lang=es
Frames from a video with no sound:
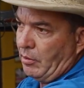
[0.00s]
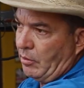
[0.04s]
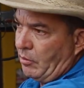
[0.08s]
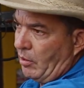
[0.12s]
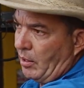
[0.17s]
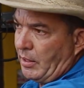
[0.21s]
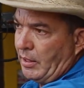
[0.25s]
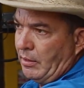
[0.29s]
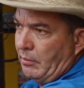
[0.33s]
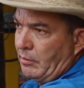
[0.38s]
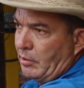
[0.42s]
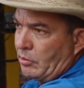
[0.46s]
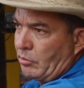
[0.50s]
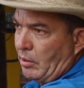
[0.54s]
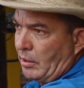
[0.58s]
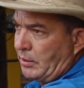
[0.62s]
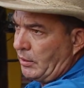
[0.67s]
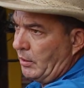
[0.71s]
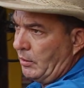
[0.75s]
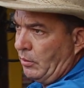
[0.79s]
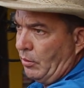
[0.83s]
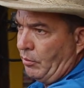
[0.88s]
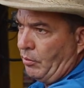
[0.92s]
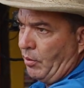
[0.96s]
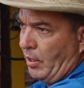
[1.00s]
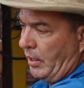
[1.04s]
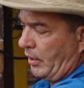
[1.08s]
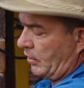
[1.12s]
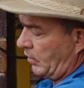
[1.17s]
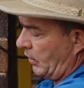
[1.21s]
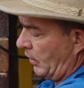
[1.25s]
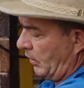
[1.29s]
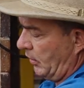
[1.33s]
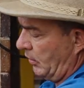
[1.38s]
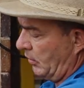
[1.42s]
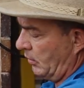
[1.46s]
yo aquí no estoy haciendo
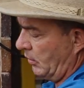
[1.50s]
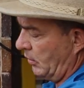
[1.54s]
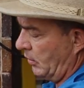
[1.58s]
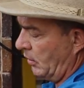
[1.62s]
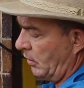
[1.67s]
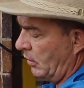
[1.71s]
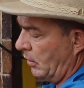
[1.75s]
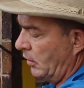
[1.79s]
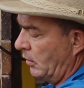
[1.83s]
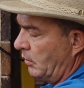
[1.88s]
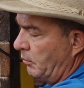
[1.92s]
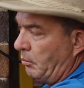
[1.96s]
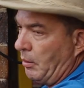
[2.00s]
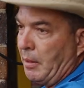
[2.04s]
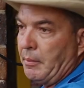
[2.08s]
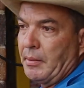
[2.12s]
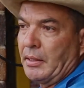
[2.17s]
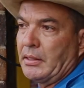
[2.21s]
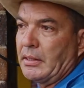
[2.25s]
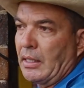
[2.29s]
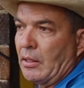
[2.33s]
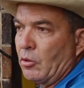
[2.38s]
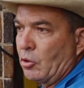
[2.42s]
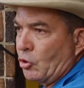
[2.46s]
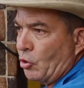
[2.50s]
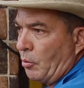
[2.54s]
fuerza, simplemente lo